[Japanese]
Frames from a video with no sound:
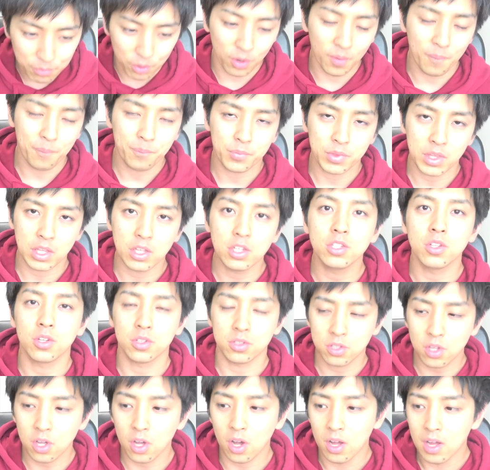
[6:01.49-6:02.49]
もっていうの
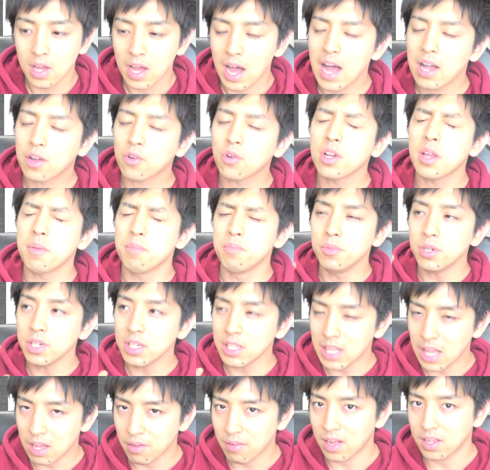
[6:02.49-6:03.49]
と、あ、これ無
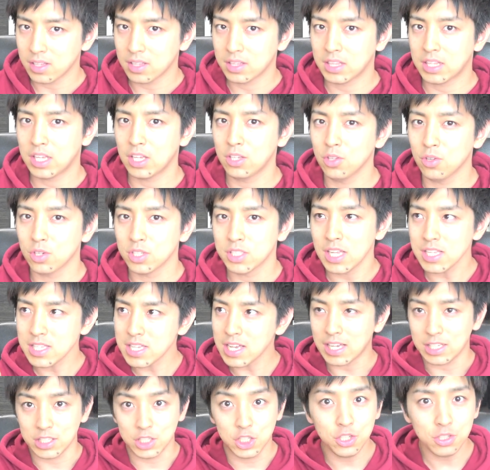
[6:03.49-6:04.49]
理だわっていうのを先
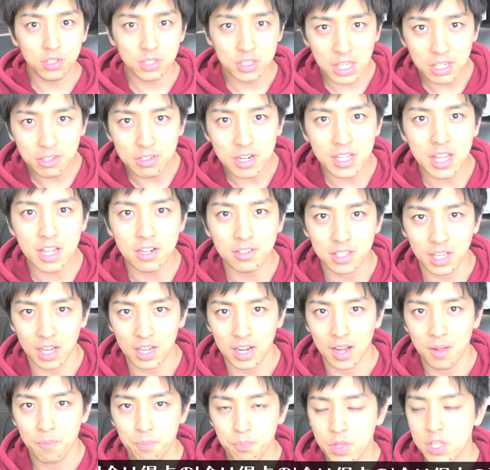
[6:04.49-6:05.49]
生が言ってくれてるんだ
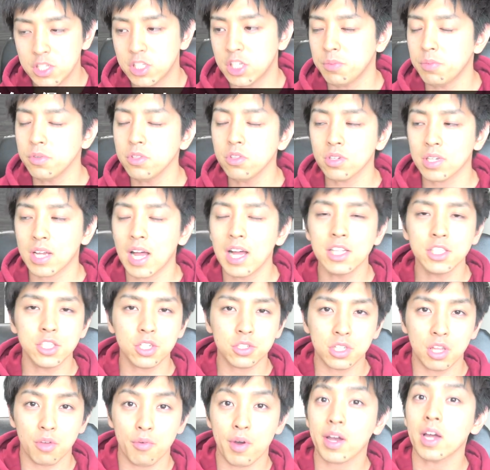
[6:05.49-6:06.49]
から。で、自分の感
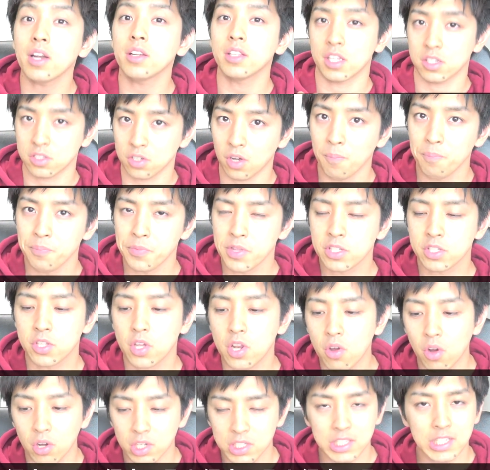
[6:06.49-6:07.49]
触でわかるでしょ。
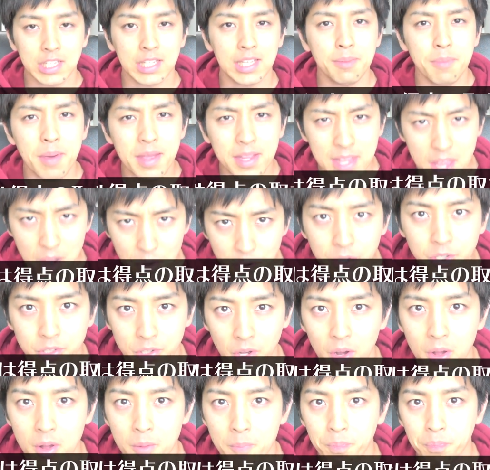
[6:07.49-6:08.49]
それを決めておく
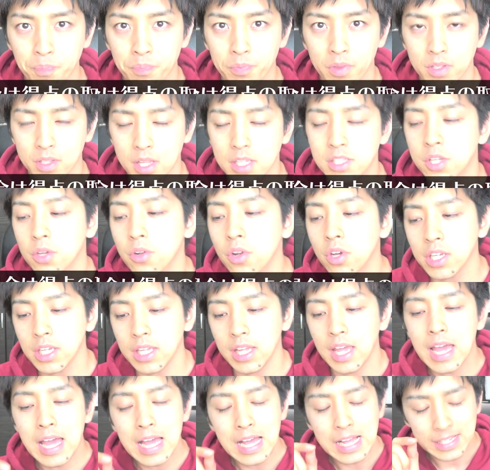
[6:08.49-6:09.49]
の。で、その
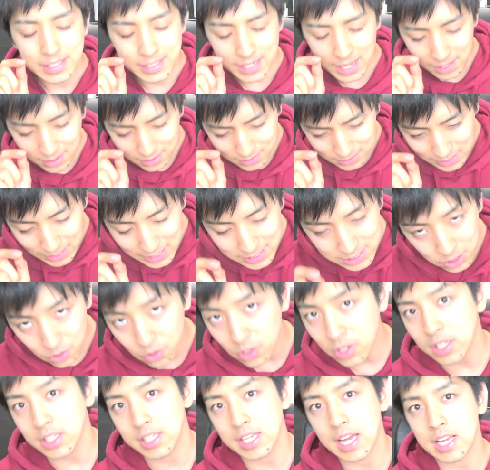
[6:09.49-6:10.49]
日、絶対そ
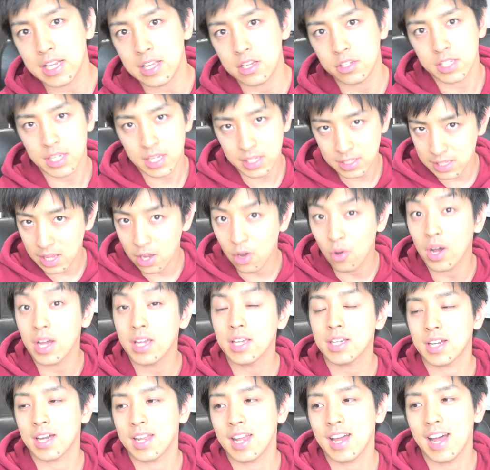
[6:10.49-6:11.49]
の日にやり直しやった方が
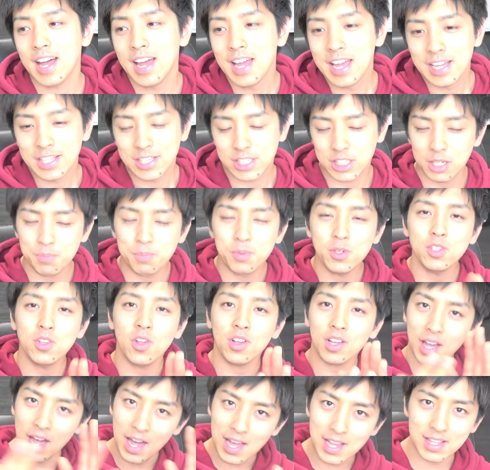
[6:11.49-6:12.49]
いいから、自分
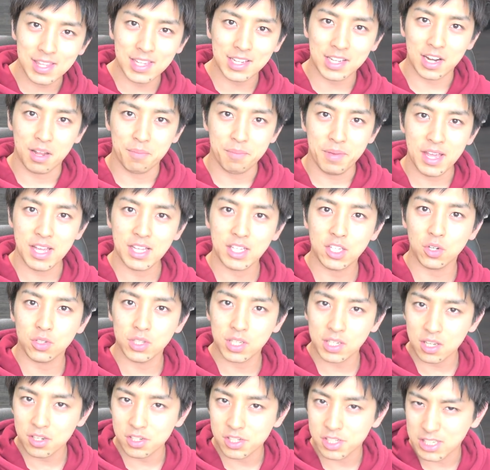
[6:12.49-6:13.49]
の帰ってから勉強
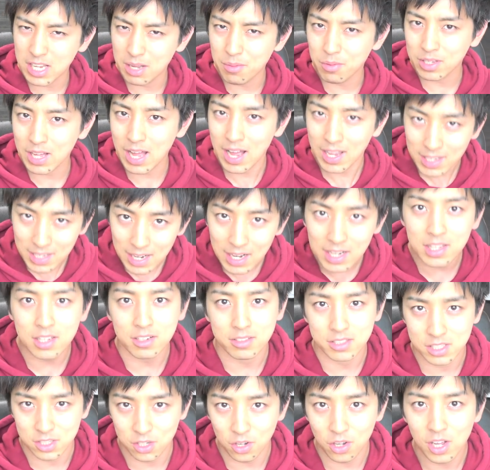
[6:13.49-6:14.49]
できる時間も限られて
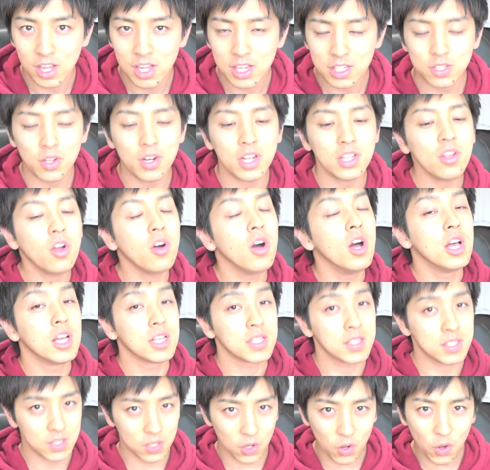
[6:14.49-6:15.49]
るでしょ。それと
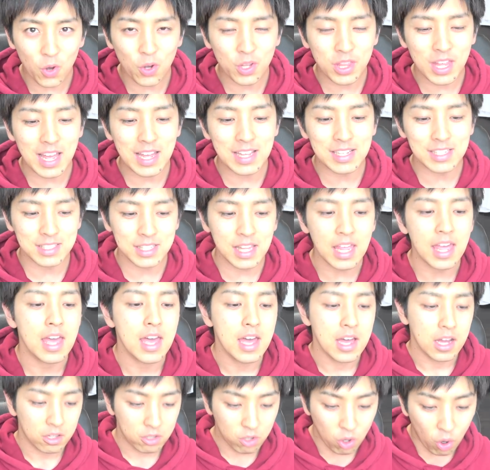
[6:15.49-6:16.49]
相談して、
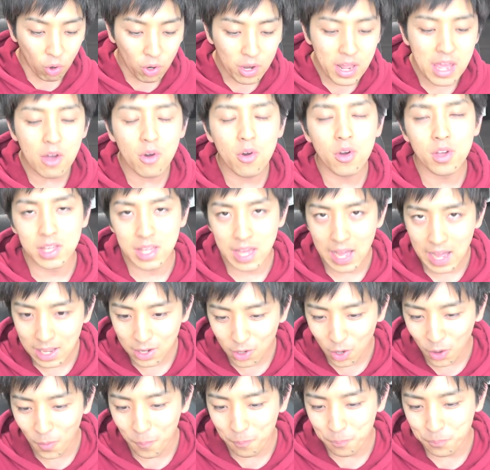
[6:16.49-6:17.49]
これをや
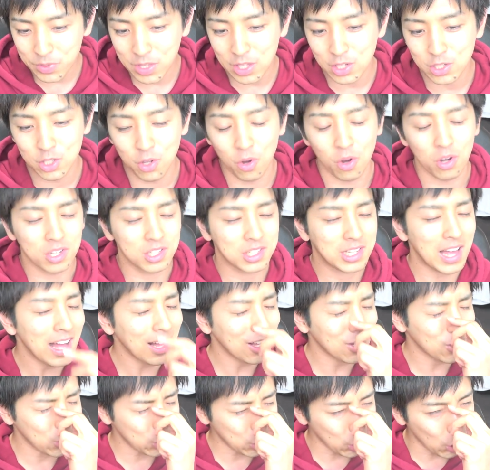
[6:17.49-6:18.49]
ろうっていうのを
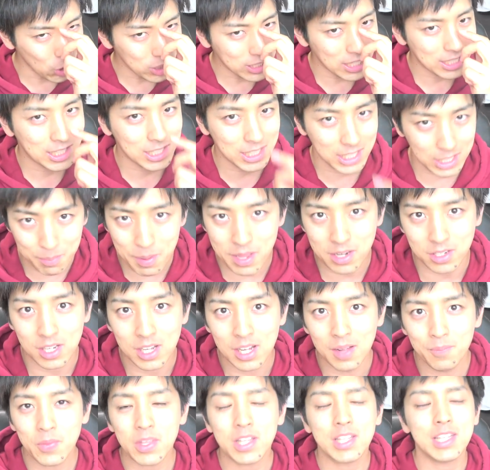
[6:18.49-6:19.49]
学校で決め
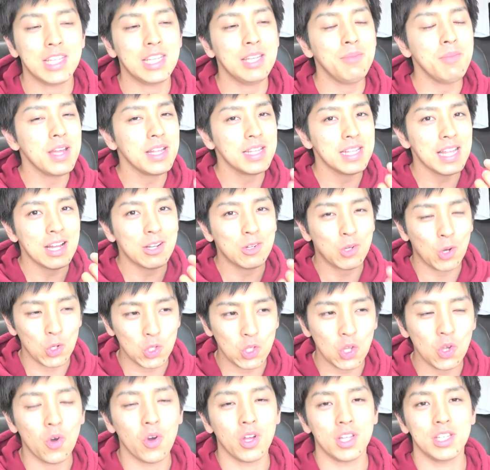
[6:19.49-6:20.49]
る。で、決めたこ
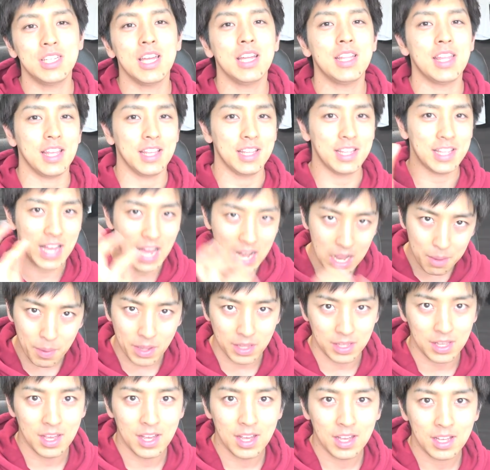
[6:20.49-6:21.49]
とを家でやれ
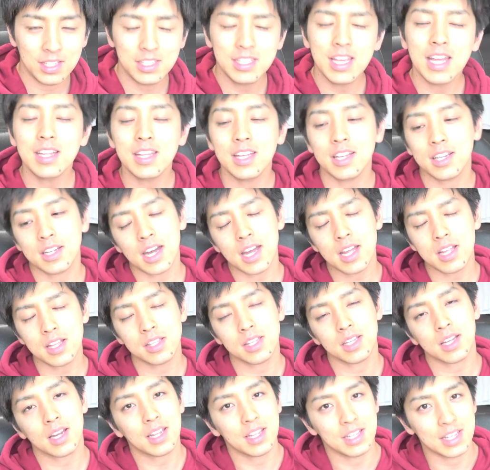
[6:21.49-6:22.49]
ばいい。家に帰っ
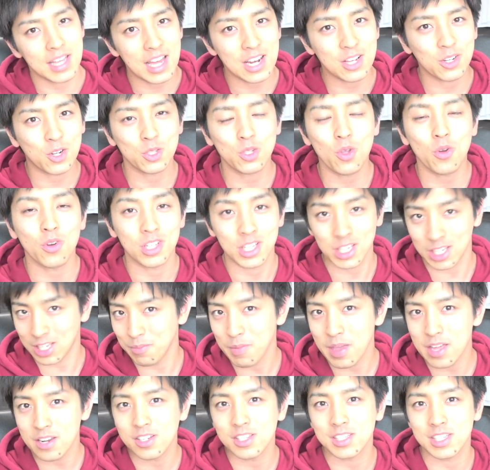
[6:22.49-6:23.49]
てからやることを
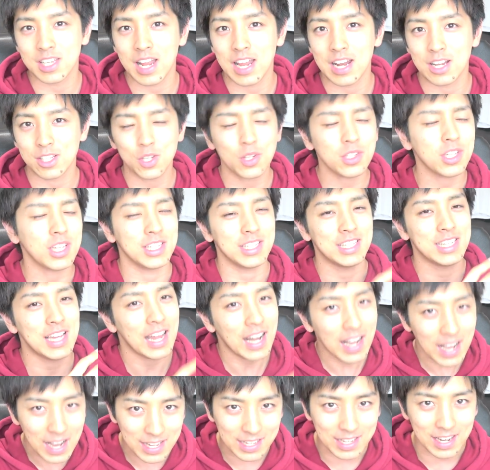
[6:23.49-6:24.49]
決めるんじゃないの。それって
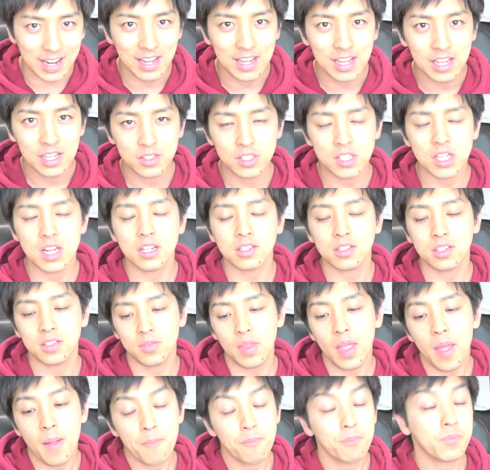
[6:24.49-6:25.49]
やらないから。じゃなく
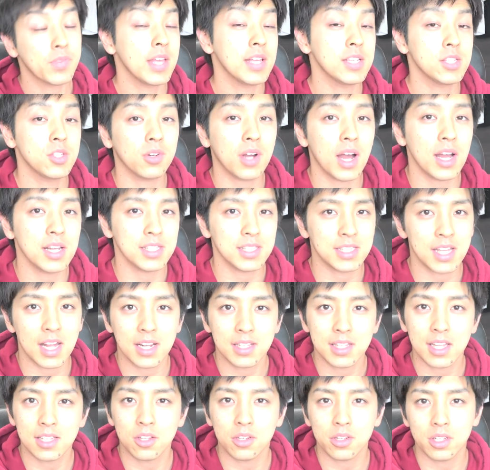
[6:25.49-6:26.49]
て、テスト開始さ
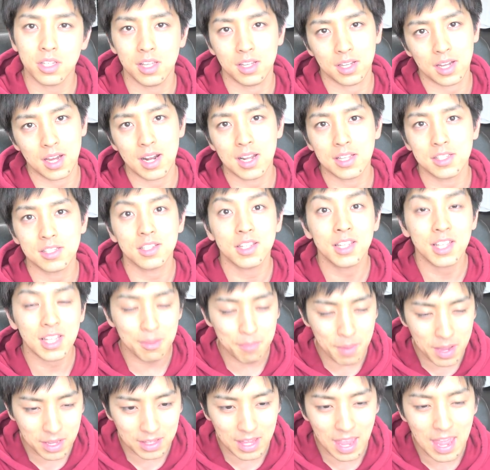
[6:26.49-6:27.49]
れた時に必ず
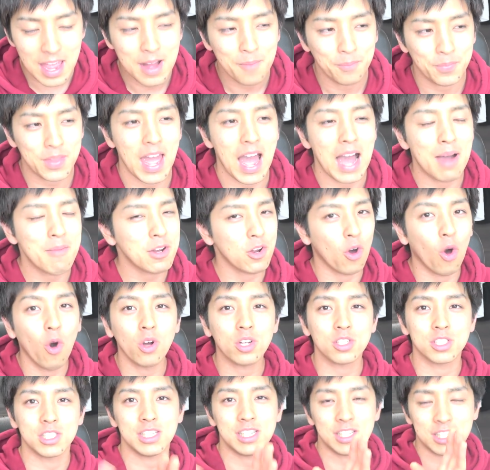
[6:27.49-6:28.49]
決めて、で、あまり
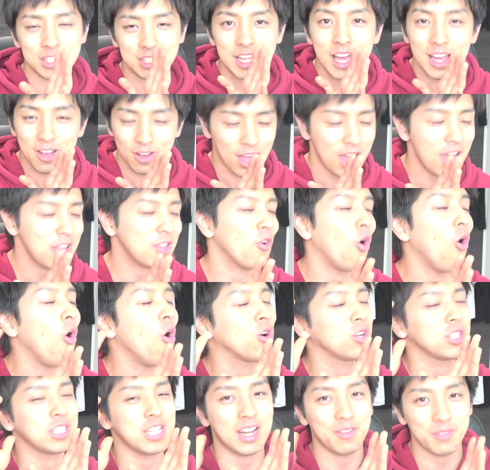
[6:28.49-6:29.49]
多くしない、えー、
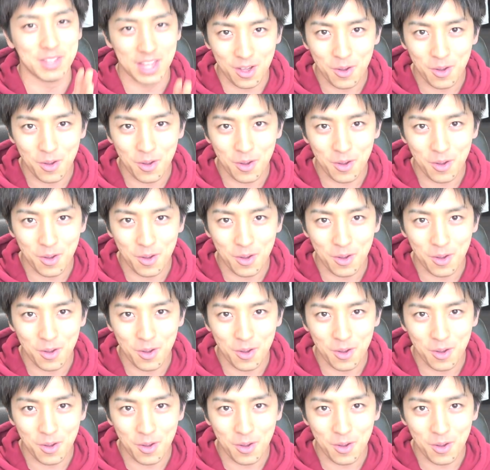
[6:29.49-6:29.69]
多くしちゃダメ